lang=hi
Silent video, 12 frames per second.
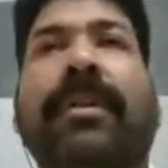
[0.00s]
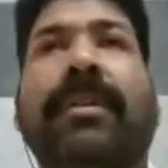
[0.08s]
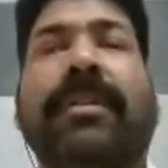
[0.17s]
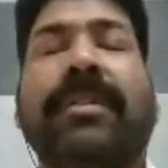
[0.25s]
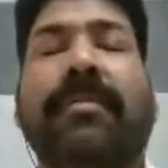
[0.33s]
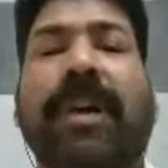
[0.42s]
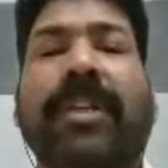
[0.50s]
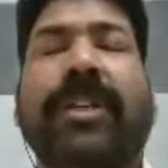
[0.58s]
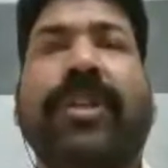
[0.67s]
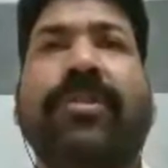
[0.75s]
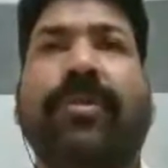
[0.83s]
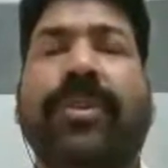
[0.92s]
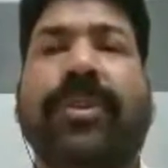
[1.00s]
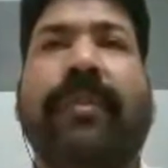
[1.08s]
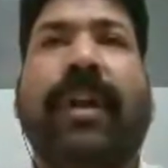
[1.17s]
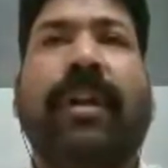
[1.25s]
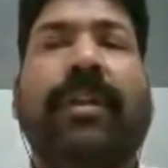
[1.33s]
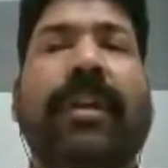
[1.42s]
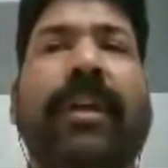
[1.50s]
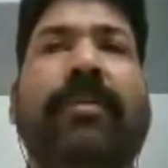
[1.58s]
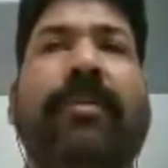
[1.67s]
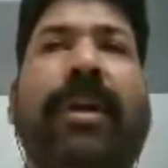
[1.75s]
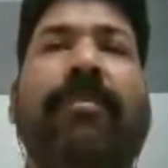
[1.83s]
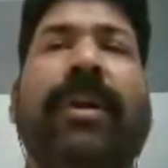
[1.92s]
समाज के जो उच्च वर्ण थे
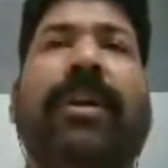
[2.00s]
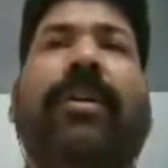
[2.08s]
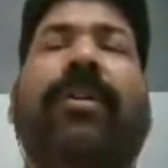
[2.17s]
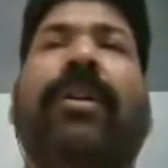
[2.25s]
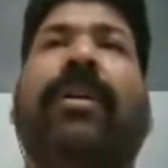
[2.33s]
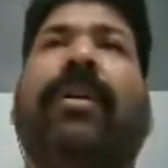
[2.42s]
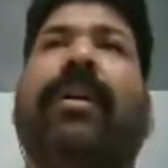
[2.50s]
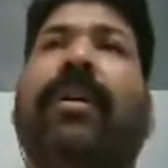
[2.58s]
ब्राह्मण और